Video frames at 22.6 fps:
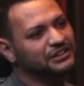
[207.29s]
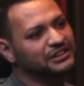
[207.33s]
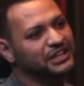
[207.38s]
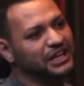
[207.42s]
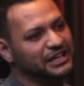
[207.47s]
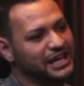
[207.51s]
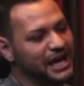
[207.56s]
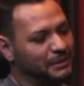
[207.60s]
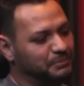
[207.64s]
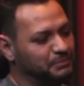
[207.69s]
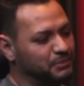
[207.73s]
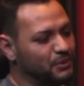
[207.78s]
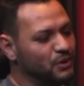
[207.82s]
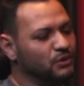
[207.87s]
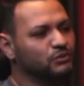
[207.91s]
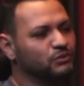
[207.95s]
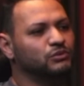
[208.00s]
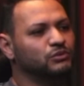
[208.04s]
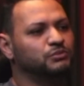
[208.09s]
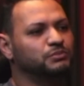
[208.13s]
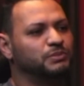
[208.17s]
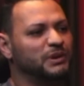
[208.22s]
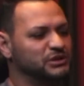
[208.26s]
Daqui a
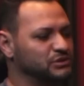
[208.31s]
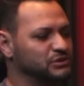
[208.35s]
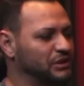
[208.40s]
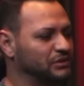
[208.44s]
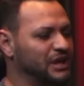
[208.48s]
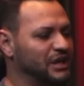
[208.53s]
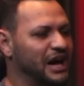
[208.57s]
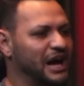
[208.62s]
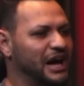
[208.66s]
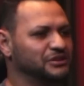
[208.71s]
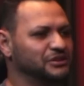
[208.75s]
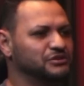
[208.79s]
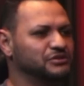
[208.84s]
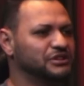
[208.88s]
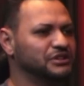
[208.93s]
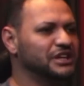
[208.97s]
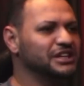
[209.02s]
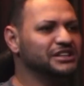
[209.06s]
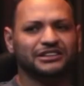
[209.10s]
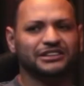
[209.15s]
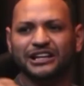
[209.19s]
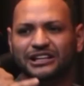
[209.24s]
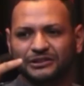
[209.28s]
pouco o pessoal da rádio disse,
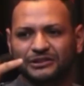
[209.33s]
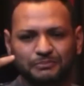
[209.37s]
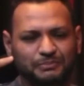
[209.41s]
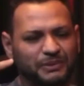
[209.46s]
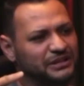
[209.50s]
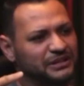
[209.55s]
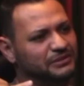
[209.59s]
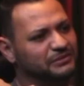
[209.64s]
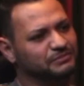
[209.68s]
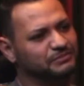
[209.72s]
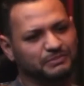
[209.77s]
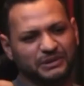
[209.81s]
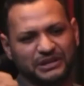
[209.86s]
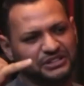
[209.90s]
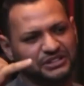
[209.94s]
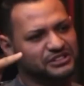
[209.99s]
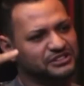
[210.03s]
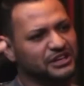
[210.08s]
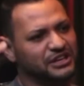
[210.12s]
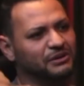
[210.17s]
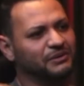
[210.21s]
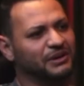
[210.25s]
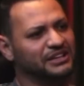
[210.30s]
que tanta
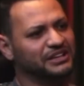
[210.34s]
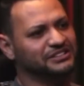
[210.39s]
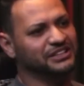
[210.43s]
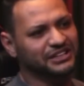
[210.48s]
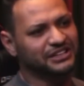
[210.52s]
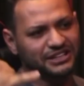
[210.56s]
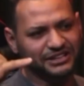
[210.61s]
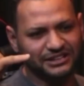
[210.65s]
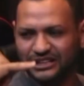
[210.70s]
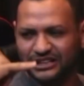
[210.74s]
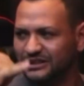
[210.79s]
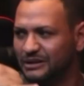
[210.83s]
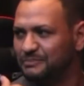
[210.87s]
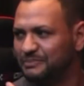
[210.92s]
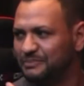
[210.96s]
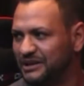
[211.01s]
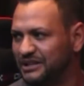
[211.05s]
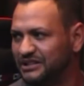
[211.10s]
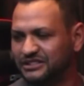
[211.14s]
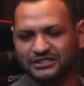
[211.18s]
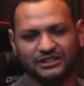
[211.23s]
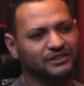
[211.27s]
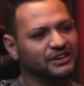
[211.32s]
pedição é essa? Que tanta
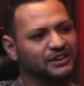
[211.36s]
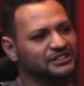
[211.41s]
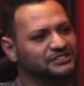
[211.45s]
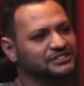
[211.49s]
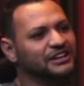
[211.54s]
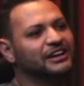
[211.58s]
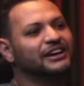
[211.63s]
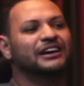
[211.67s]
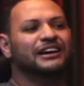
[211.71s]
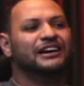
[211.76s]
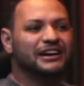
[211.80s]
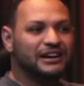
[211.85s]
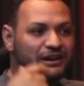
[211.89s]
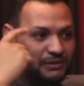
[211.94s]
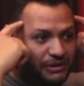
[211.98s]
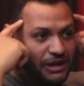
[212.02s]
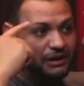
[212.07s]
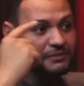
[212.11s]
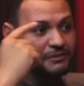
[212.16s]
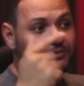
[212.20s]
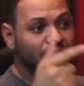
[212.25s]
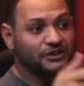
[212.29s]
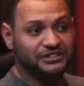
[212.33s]
pedição é essa?
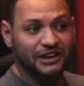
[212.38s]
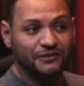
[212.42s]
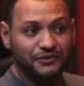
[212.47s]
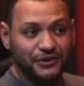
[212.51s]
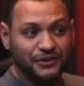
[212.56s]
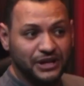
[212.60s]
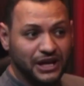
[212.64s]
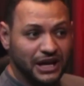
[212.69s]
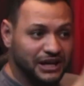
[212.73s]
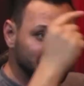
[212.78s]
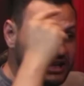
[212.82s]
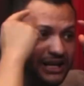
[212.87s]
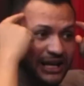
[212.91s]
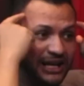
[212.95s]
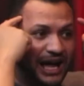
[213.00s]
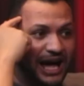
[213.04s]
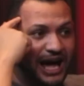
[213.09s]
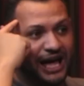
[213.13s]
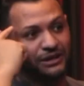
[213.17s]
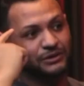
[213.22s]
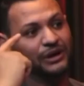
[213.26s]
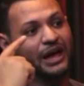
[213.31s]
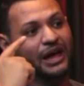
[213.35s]
Porque você fica
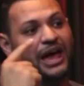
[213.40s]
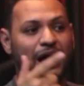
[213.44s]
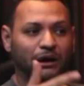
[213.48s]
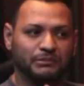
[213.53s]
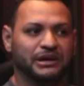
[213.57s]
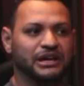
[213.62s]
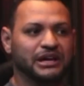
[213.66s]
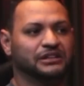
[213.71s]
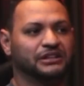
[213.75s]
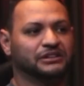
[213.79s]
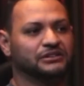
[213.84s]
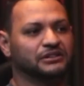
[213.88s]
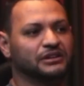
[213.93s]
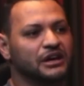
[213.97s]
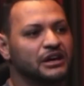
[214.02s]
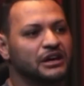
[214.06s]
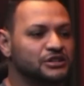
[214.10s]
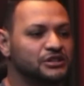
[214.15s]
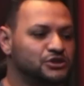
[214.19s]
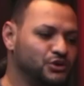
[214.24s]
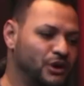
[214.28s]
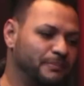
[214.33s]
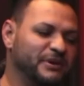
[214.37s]
grilado, realmente.
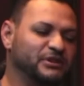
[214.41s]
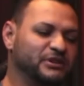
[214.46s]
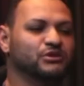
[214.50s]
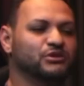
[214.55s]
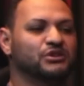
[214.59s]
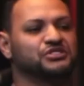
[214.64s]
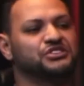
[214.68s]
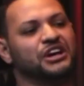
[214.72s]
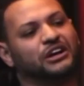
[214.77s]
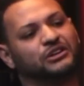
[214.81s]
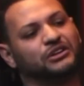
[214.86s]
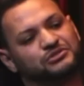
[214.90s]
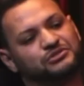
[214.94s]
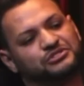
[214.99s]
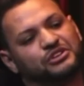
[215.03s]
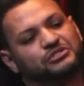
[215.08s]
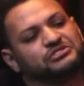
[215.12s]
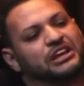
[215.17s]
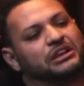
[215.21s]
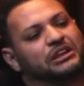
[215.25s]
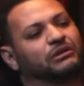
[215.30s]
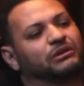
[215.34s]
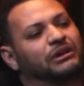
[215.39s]
Se uma pessoa chega no
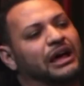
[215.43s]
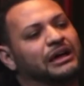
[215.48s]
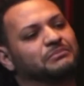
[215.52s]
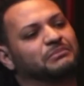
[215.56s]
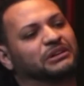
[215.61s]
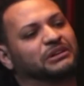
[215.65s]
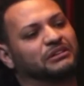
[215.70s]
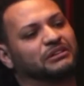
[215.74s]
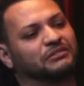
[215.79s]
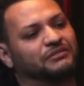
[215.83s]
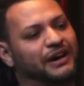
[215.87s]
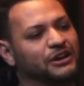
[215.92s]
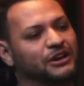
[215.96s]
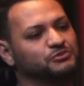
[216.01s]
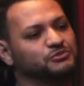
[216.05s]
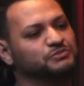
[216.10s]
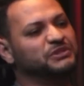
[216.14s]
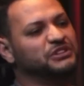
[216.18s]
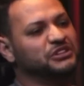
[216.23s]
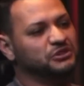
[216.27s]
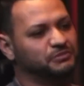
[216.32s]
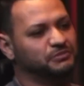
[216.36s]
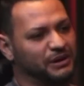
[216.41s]
seu celular e manda vários
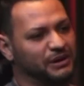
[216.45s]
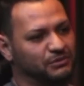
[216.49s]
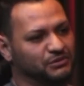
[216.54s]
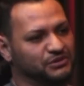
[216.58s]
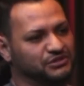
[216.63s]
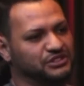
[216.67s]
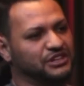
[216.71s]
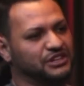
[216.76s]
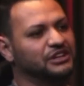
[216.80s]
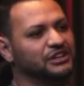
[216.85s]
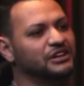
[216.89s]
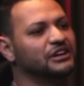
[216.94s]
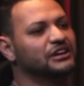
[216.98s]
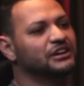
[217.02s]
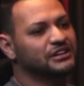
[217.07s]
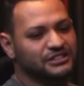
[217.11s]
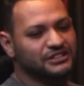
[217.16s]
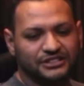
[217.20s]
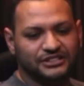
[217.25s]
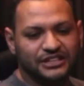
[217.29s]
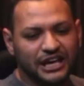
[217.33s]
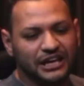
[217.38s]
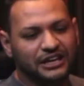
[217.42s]
pedidos para você
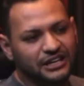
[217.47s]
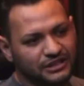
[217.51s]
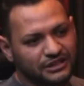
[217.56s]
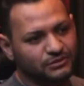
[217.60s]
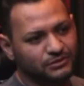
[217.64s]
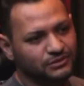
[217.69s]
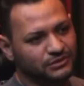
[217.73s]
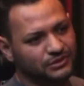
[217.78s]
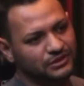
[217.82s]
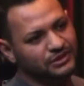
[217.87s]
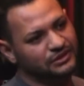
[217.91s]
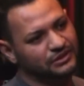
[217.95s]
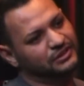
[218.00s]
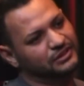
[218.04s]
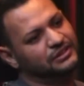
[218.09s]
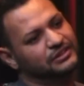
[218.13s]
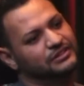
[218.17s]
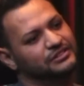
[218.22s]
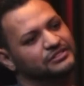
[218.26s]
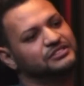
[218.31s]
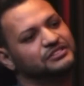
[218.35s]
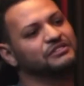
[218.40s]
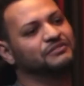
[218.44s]
seguido,
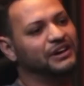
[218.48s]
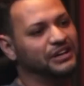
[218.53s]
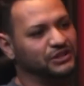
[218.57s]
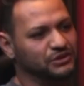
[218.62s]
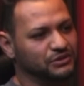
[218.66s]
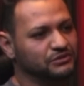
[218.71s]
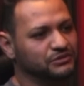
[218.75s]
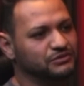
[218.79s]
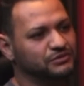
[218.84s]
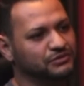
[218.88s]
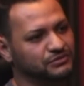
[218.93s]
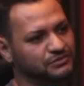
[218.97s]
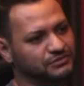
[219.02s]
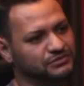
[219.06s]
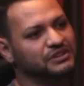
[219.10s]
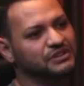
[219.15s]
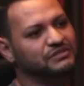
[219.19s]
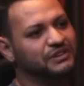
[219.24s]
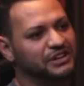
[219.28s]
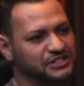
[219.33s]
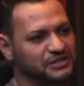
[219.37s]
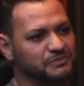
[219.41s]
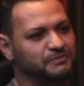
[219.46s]
você vai,
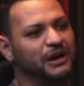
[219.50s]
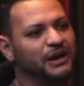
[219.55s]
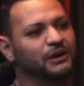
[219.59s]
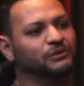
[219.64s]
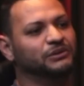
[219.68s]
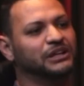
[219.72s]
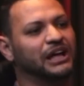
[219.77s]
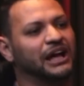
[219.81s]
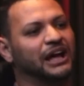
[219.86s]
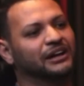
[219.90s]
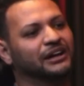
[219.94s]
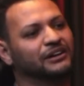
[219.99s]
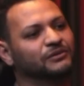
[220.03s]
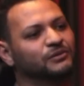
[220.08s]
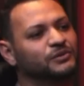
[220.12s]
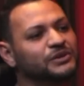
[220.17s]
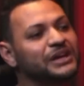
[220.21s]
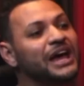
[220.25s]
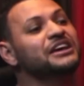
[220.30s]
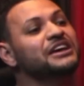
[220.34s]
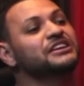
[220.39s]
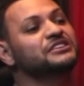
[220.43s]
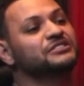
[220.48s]
você vai se perguntar,
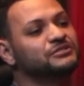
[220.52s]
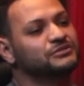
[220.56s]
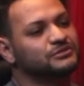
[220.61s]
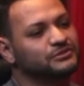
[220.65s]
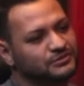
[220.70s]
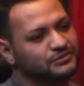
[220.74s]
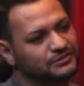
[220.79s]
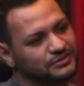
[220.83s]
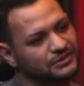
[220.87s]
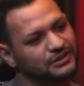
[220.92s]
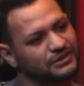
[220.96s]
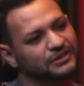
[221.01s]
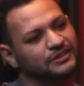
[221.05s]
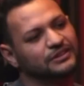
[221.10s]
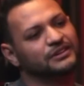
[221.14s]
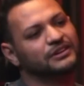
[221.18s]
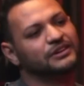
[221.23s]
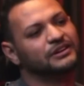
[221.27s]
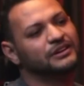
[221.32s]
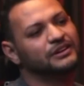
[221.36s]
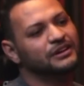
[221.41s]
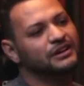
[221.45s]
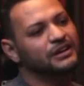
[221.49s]
o que é, é isso?
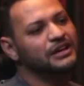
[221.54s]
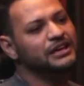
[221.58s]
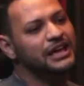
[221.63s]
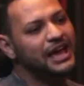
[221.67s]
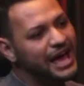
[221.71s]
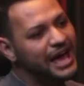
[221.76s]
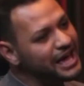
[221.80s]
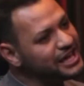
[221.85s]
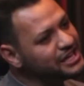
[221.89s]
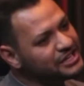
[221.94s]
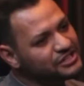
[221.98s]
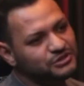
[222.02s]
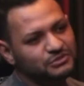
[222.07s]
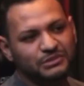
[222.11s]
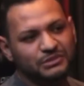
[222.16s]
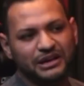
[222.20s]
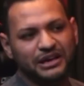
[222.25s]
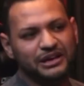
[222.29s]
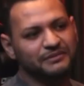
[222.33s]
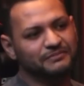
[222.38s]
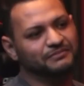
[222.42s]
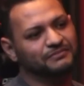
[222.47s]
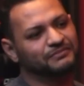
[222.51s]
E é isso
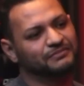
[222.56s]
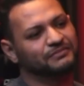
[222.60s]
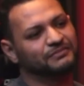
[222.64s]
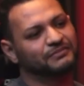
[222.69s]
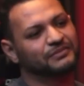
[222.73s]
mesmo.